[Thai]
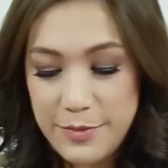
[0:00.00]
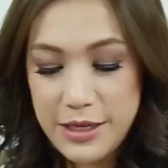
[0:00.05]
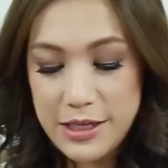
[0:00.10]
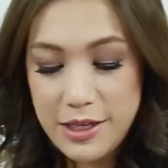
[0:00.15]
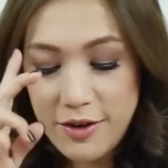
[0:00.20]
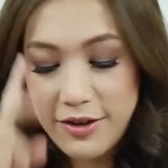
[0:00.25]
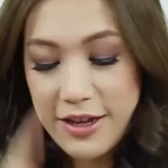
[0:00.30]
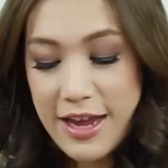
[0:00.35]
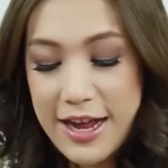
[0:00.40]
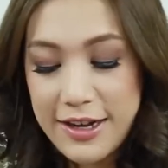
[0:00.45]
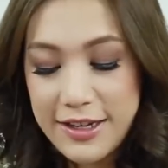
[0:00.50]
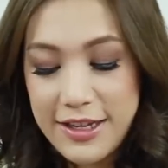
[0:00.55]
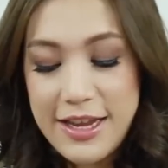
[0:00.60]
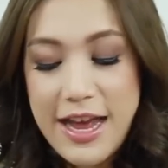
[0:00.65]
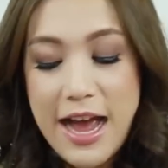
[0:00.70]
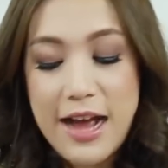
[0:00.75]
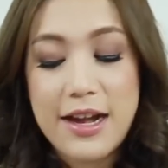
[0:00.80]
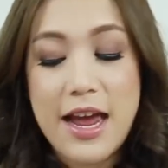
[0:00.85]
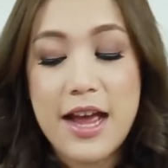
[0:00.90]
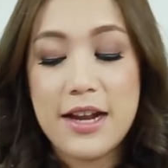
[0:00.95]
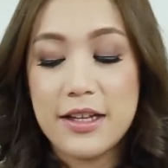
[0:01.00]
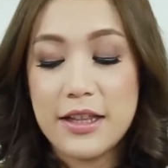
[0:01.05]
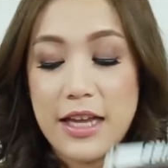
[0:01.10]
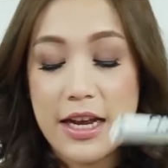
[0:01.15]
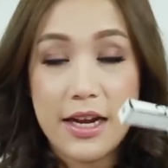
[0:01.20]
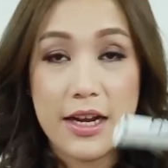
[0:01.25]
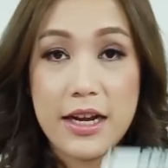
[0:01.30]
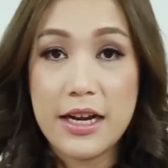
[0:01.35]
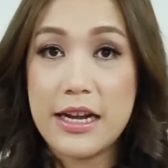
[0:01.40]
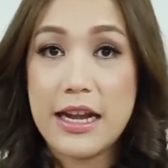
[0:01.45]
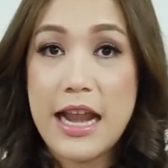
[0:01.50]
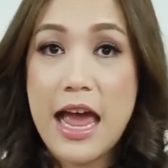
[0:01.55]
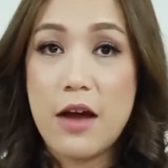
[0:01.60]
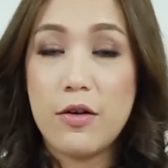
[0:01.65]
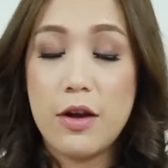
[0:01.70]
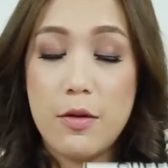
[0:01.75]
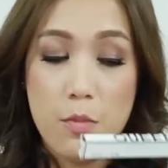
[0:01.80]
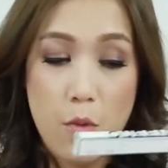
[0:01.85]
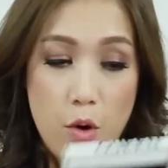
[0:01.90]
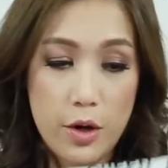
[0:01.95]
มีสองอย่างที่อยากได้ตั้งแต่อังกฤษแล้ว
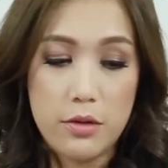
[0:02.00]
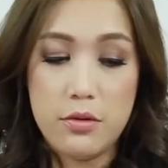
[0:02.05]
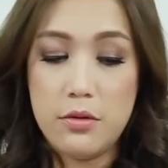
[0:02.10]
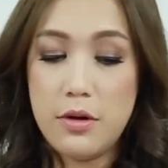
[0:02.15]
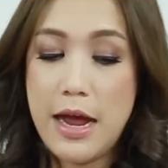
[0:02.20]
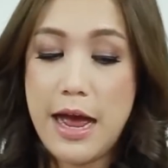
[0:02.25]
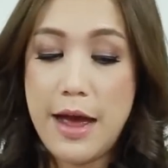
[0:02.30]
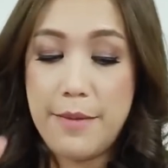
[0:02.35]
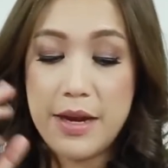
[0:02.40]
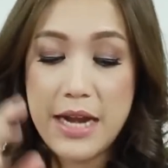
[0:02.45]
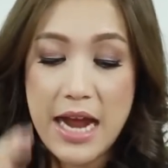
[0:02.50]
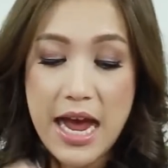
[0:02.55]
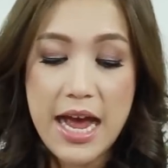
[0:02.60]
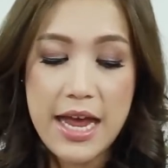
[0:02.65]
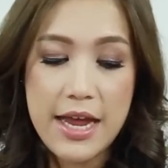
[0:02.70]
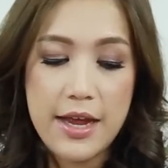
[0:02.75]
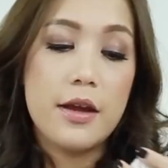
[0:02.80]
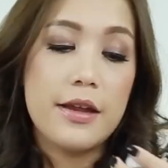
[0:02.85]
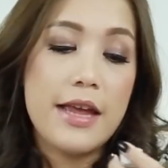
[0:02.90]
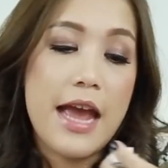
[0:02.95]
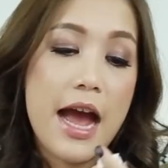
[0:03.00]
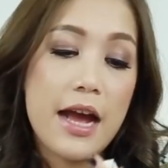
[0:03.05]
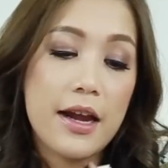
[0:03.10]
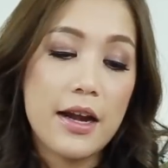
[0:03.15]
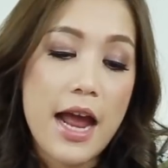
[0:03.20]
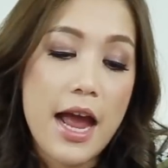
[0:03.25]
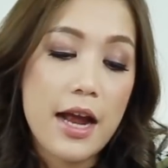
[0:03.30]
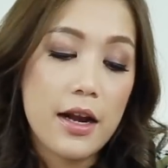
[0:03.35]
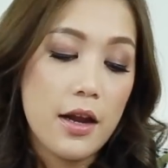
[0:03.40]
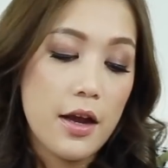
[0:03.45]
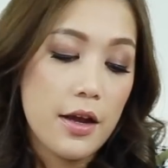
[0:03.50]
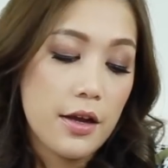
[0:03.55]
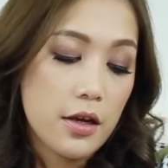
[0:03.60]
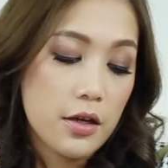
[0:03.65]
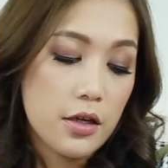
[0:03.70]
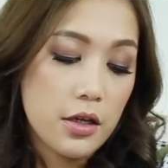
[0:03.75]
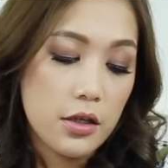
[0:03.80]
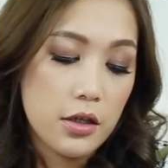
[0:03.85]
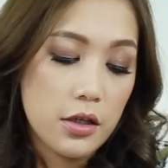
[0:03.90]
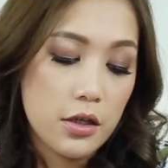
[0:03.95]
แล้วหมดหาไม่ได้อย่างแรกเลยก็
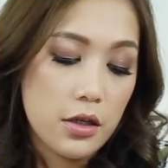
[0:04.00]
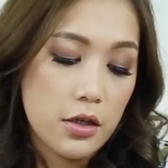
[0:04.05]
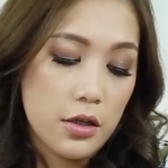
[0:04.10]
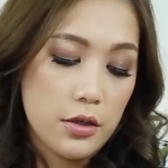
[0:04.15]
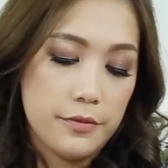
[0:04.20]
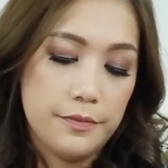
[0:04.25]
คือ